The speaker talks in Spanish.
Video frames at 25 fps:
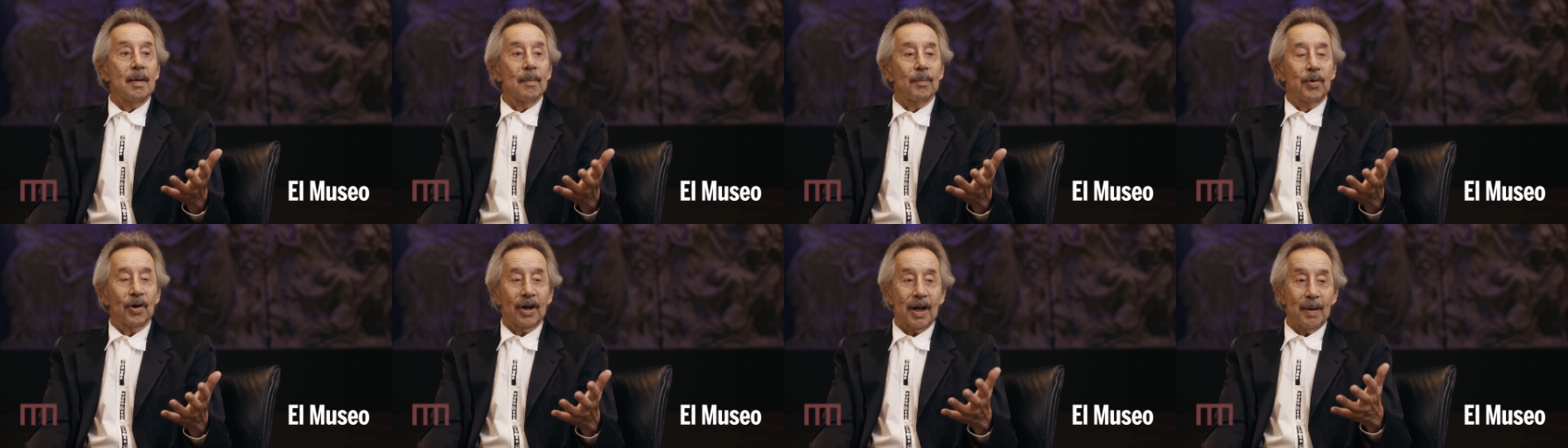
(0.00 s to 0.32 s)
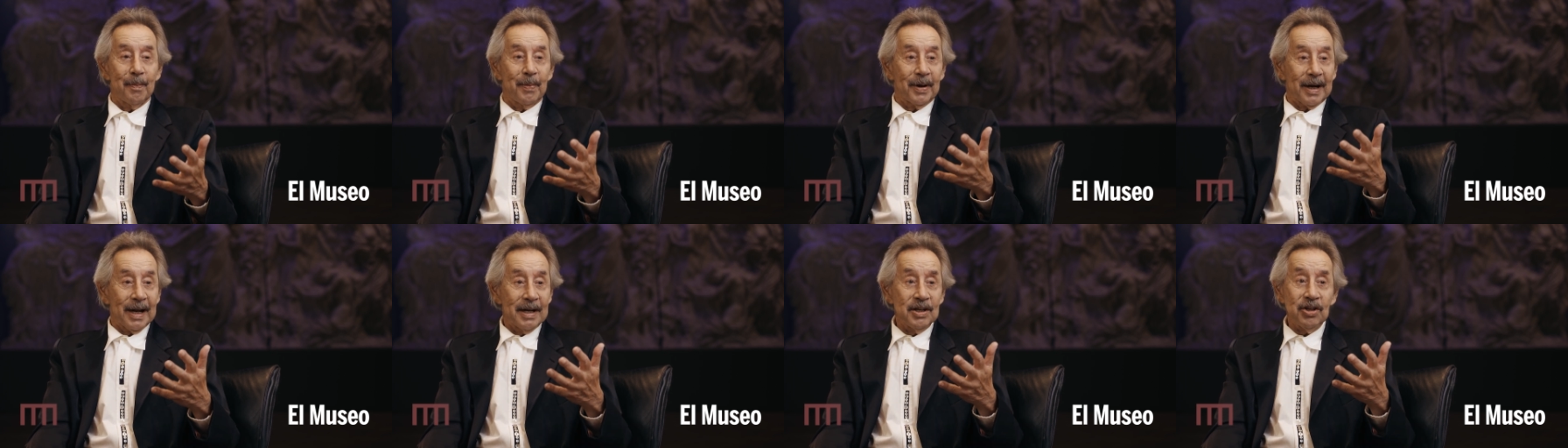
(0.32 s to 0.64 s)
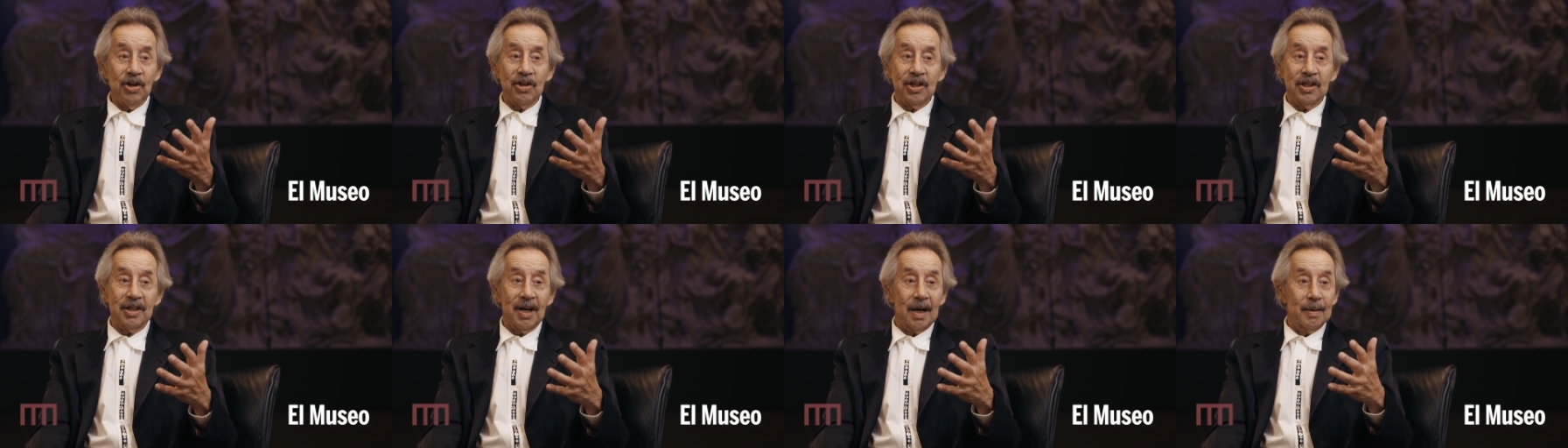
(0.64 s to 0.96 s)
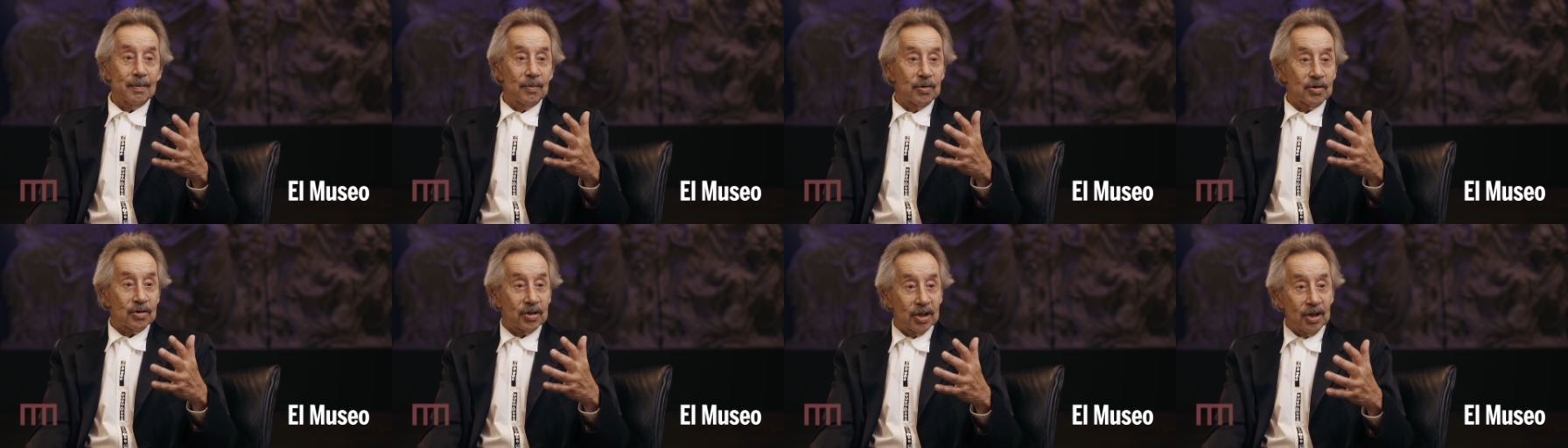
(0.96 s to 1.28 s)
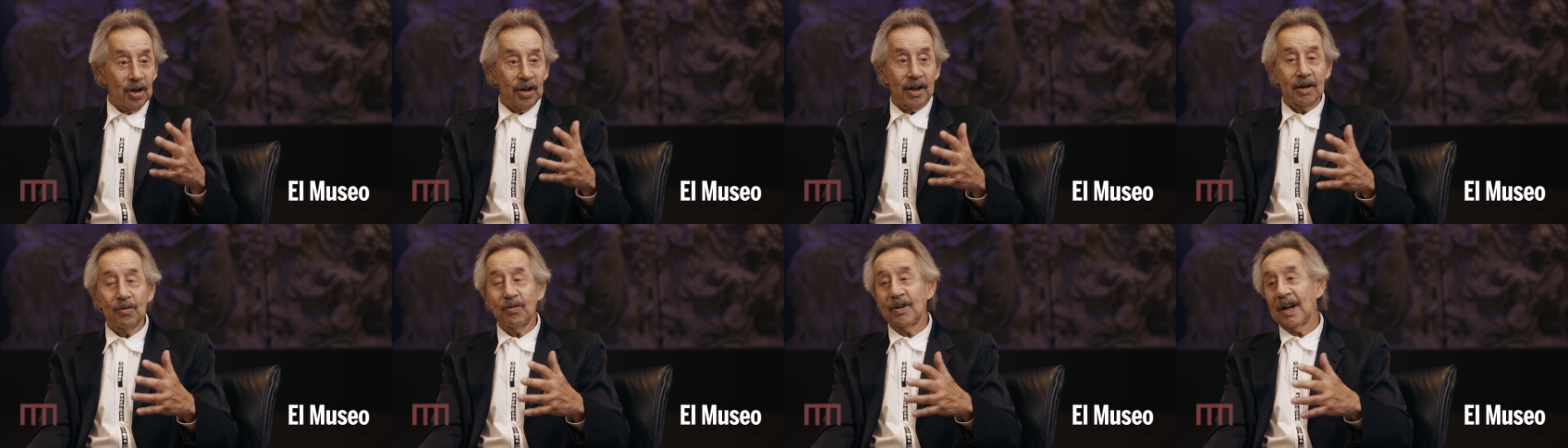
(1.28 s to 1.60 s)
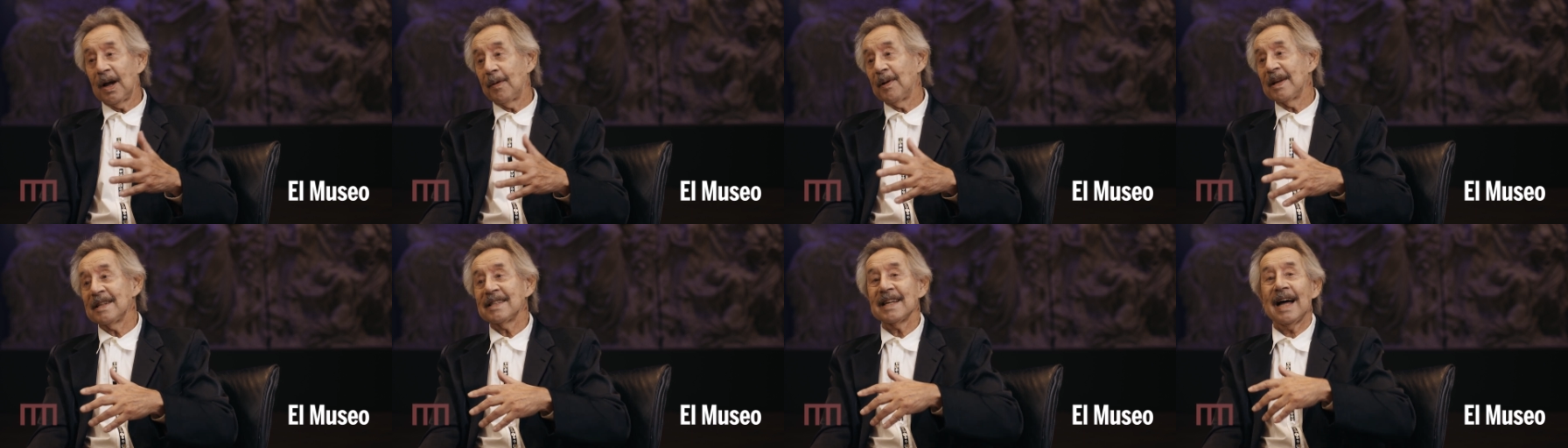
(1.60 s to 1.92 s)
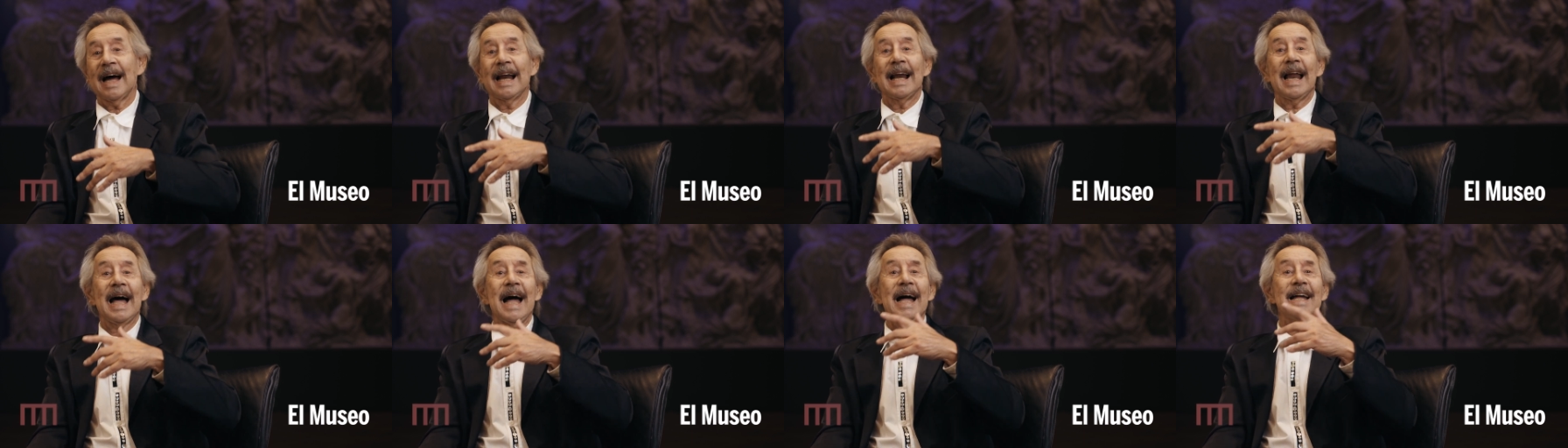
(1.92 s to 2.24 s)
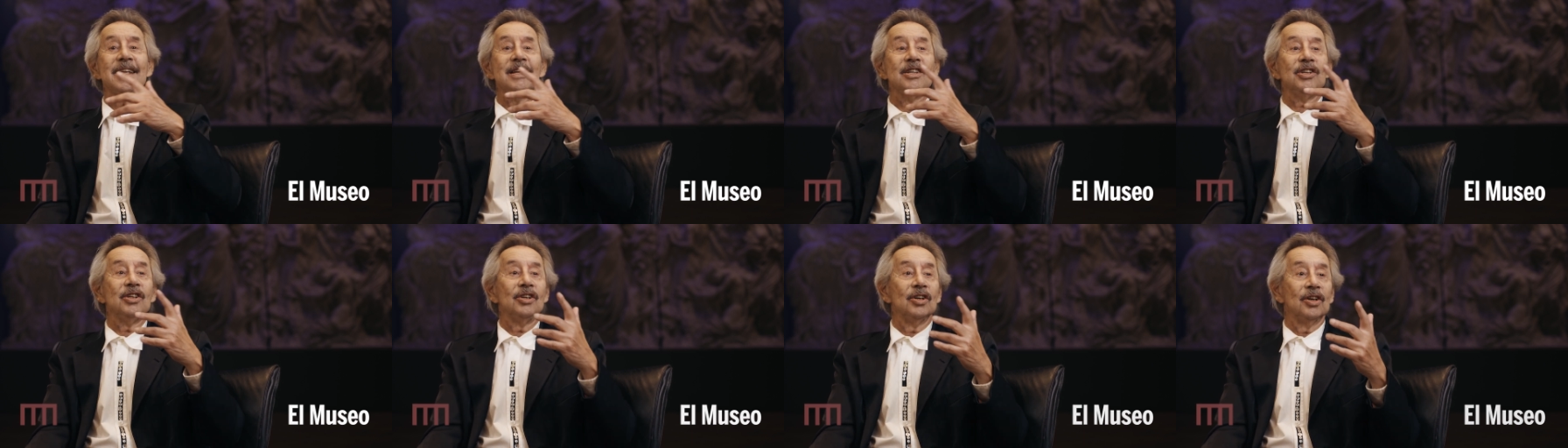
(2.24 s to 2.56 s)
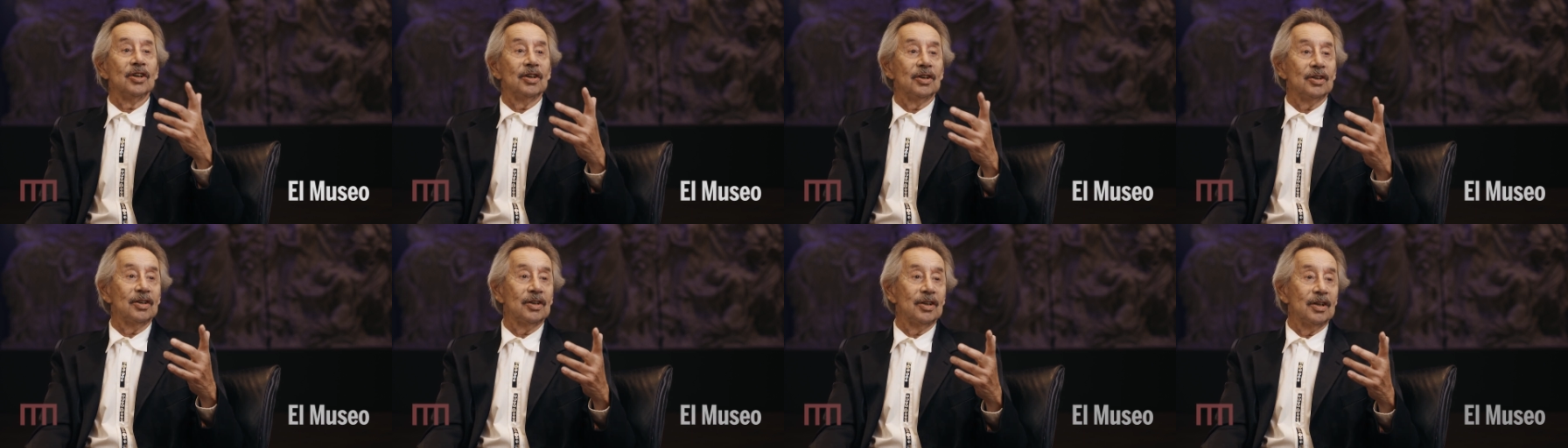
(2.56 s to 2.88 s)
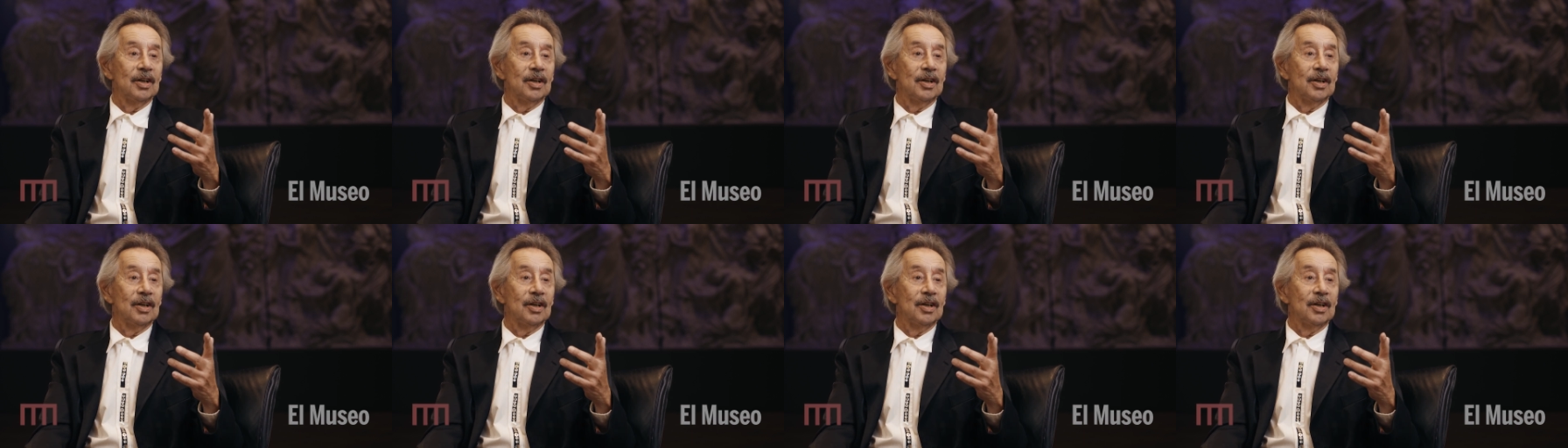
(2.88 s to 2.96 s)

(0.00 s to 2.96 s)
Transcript: porque para ellos ir al museo es una vez al año.